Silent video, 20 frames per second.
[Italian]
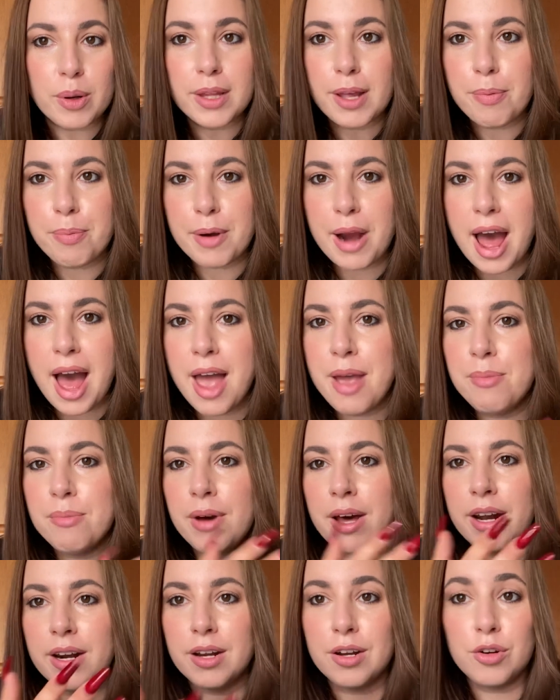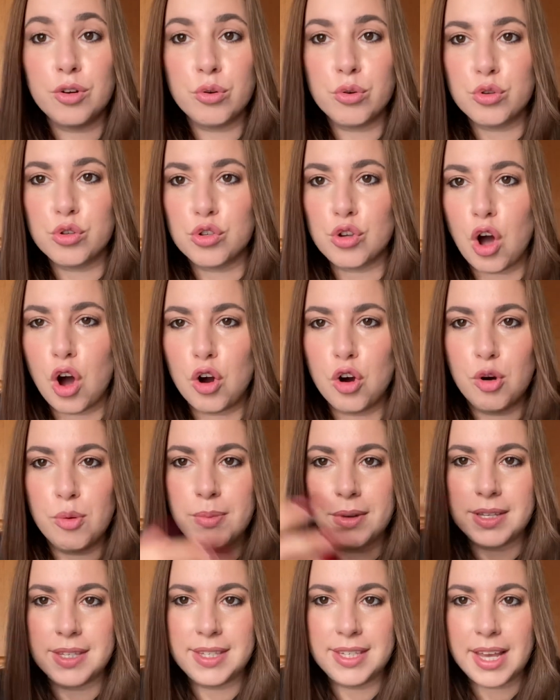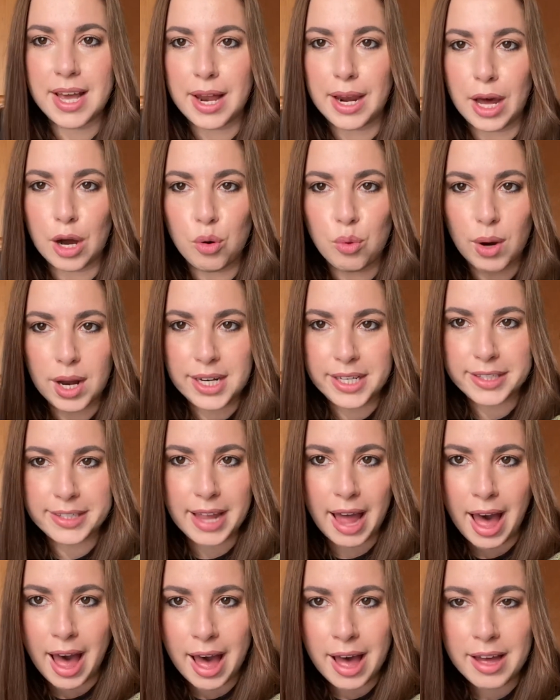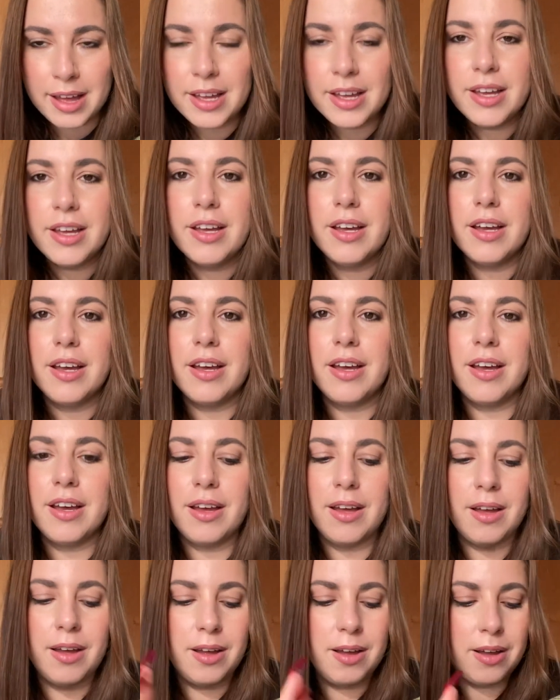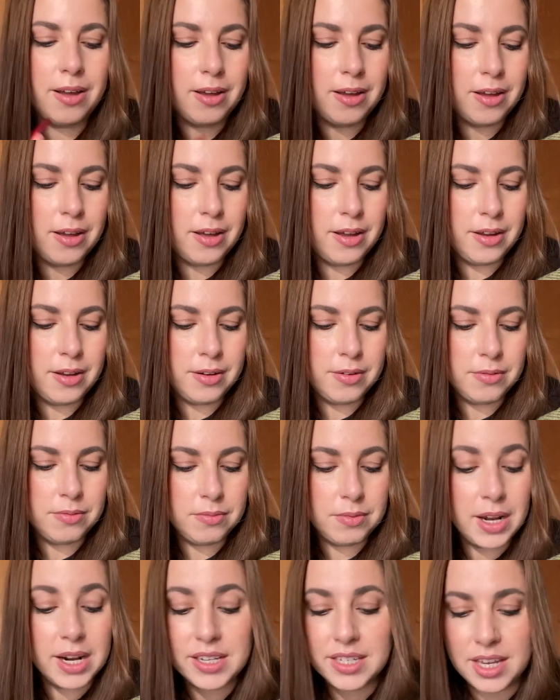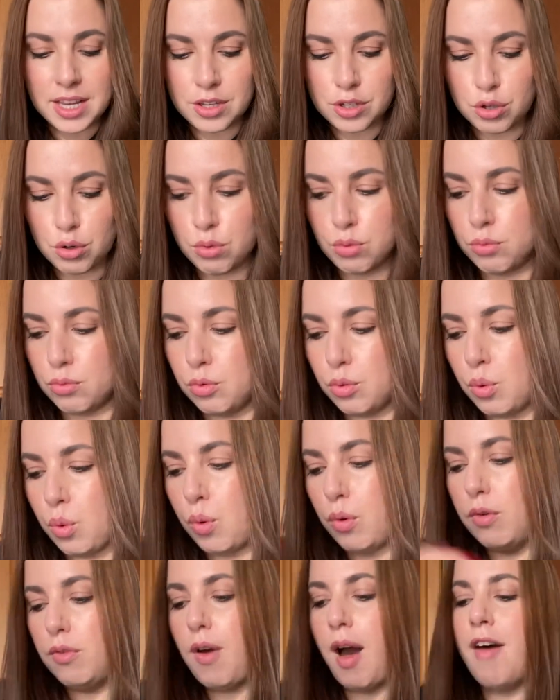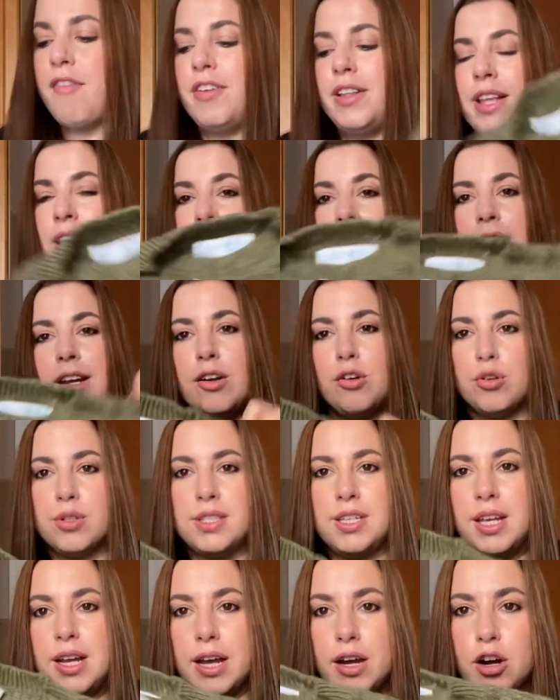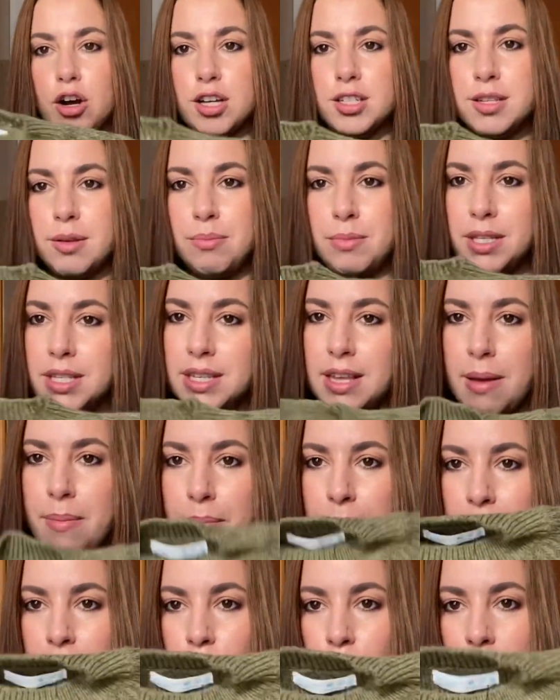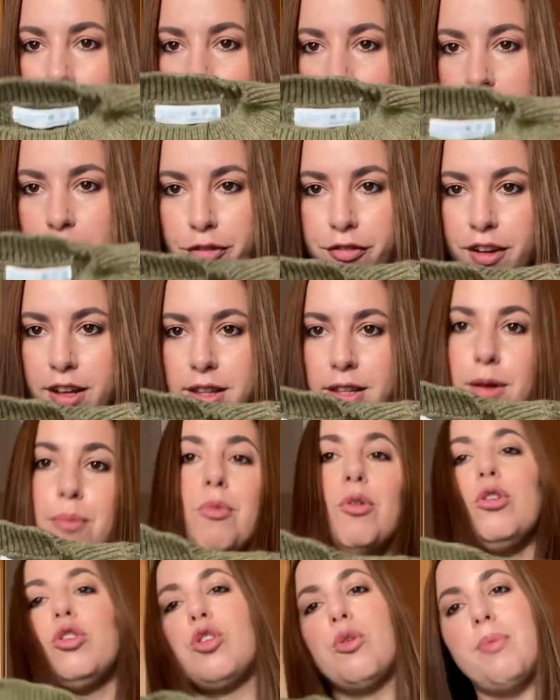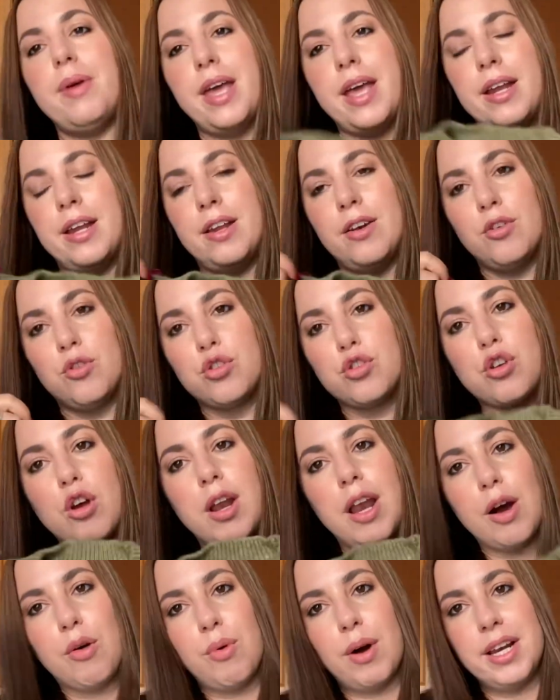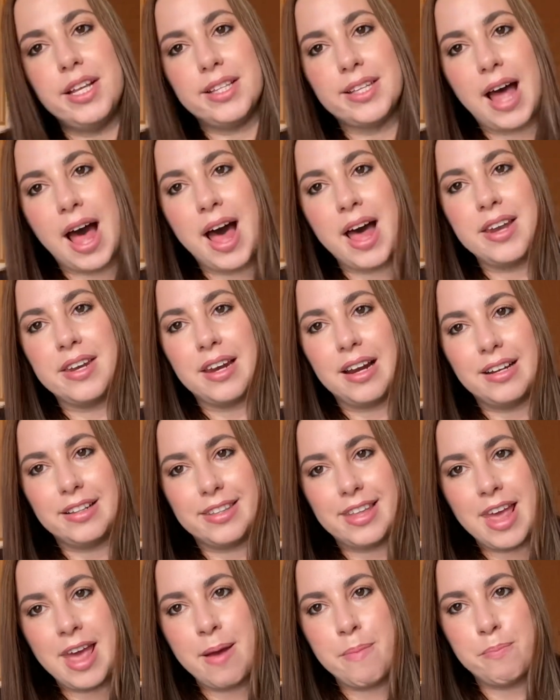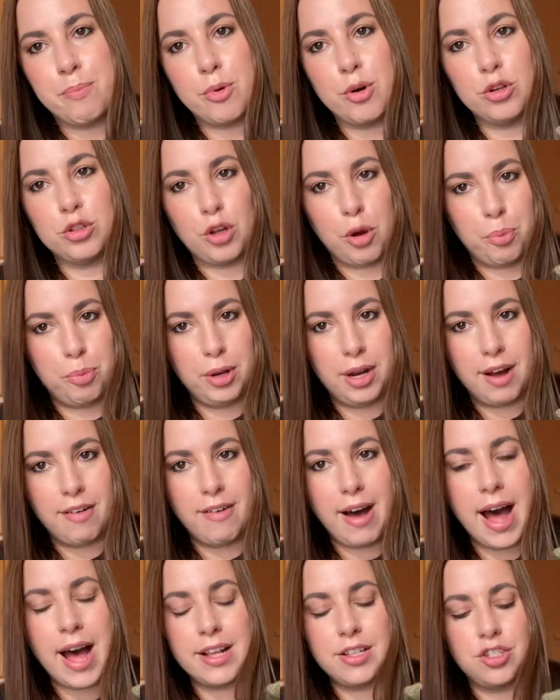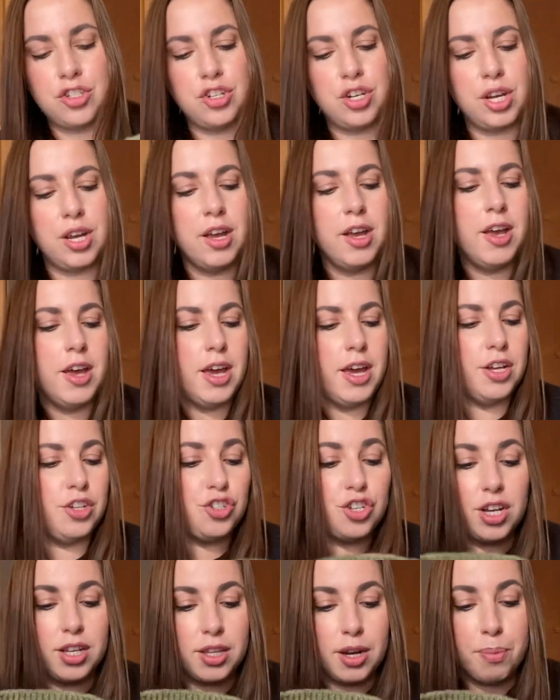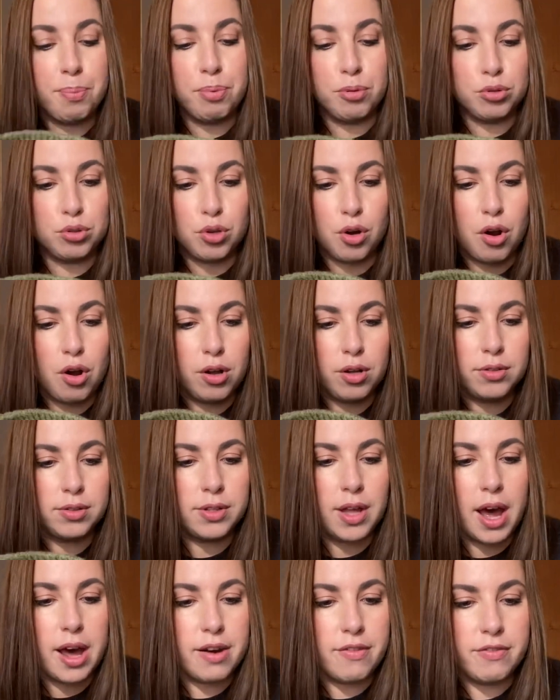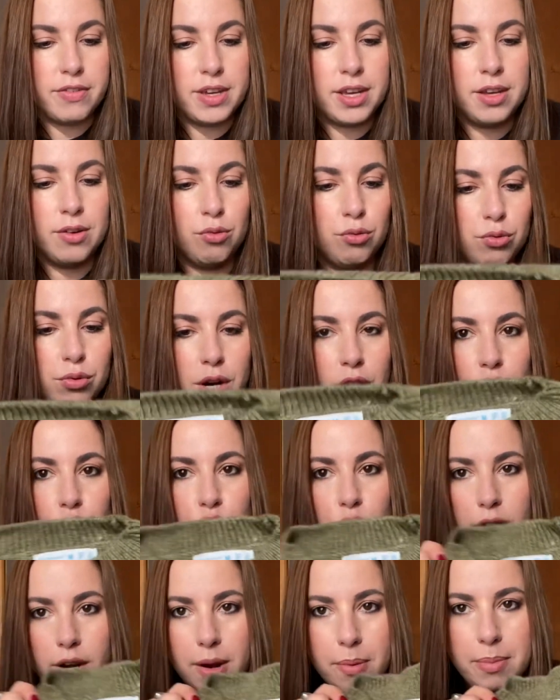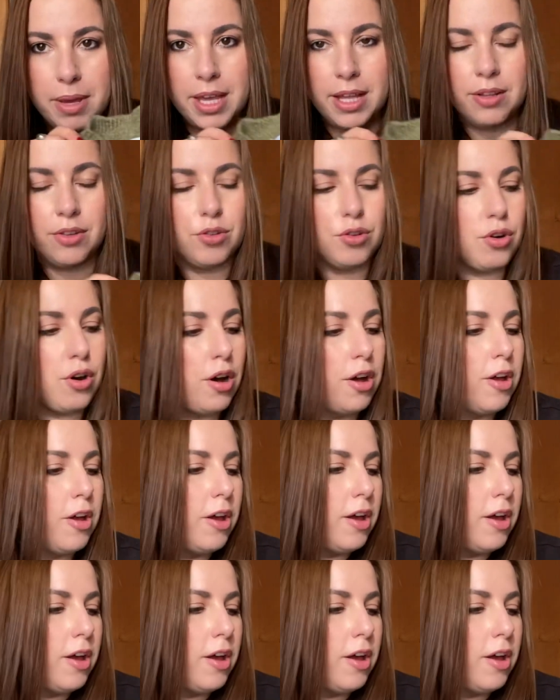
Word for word: da Primark, non so come sia la qualità, eh, nel senso a vederli così le cose mi sembrano anche fatte molto bene, non so la qualità nel tempo, dopo i lavaggi, eccetera, potrò darvi un aggiornamento